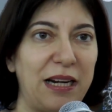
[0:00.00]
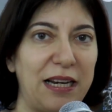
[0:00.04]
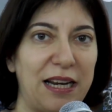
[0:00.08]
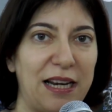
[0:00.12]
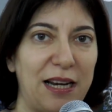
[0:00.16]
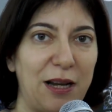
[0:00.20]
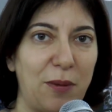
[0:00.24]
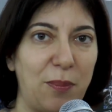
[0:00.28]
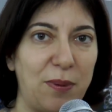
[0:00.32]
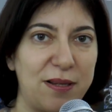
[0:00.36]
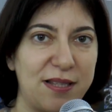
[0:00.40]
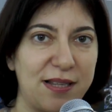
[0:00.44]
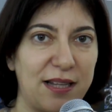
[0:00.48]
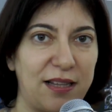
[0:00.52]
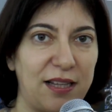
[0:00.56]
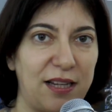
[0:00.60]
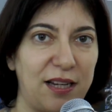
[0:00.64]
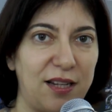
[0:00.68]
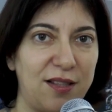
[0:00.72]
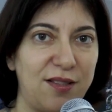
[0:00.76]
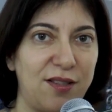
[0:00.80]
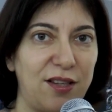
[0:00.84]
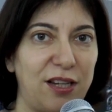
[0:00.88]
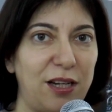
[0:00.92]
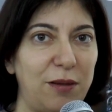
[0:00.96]
nelle passate
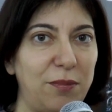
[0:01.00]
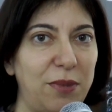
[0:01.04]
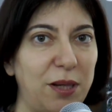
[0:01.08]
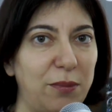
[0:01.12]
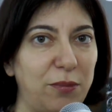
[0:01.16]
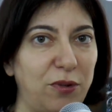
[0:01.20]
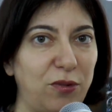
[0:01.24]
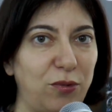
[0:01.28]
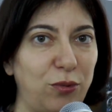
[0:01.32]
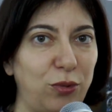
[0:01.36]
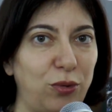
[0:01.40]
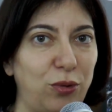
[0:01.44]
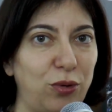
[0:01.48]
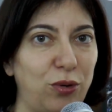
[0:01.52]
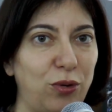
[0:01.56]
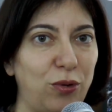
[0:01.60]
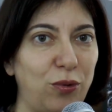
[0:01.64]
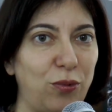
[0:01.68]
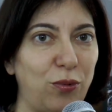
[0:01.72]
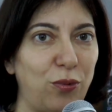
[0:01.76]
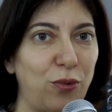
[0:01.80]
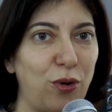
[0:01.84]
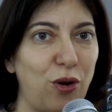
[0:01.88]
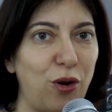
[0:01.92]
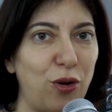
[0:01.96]
edizioni abbiamo avuto
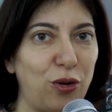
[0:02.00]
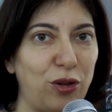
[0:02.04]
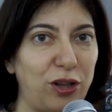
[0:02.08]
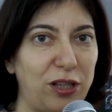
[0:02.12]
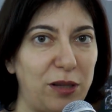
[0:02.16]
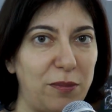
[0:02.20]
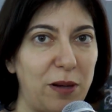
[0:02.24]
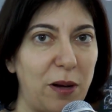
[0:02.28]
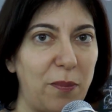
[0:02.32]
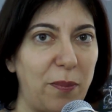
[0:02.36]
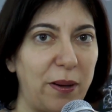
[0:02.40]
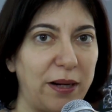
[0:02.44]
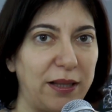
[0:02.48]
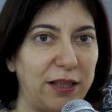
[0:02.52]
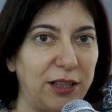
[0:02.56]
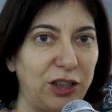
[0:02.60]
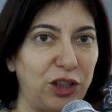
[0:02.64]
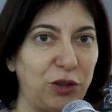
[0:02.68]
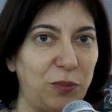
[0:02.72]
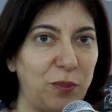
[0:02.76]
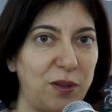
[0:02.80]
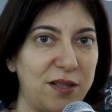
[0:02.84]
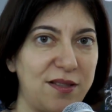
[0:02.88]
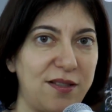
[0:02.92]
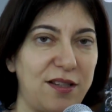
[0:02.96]
un'ottima
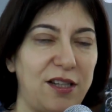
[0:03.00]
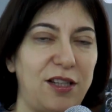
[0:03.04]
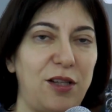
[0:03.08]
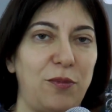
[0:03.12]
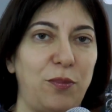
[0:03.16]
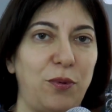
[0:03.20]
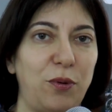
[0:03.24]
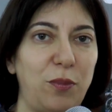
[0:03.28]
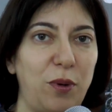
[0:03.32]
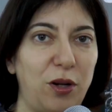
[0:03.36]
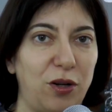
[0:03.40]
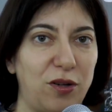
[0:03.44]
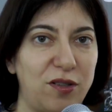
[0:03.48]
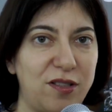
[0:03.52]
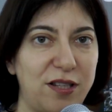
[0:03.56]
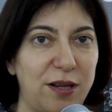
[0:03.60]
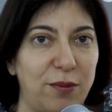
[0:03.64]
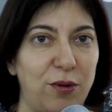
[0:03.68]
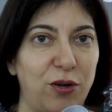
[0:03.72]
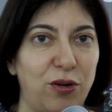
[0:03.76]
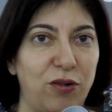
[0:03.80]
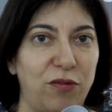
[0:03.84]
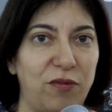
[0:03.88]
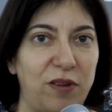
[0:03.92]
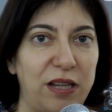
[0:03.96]
partecipazione di pubblico e
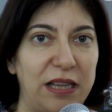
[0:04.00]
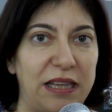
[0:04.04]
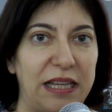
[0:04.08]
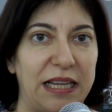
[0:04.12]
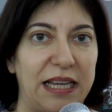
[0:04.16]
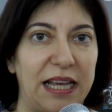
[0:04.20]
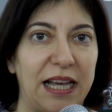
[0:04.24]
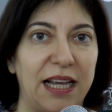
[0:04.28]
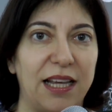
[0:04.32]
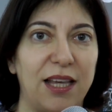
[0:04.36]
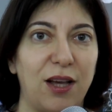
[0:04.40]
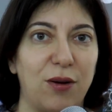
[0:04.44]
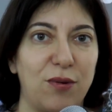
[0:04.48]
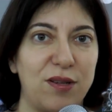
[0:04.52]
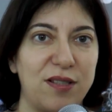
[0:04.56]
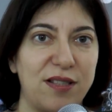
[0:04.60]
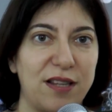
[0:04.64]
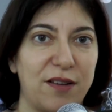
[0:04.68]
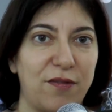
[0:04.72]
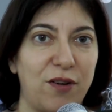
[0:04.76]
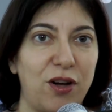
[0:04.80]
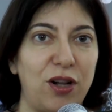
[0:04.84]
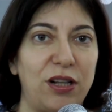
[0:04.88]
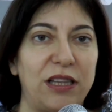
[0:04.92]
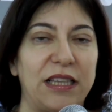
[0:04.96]
siamo convinti che anche questa
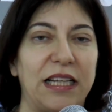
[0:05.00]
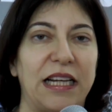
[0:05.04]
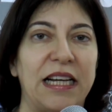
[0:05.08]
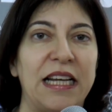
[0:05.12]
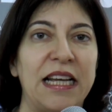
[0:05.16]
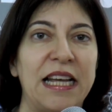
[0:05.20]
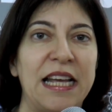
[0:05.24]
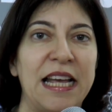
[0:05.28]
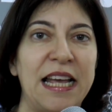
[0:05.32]
volta,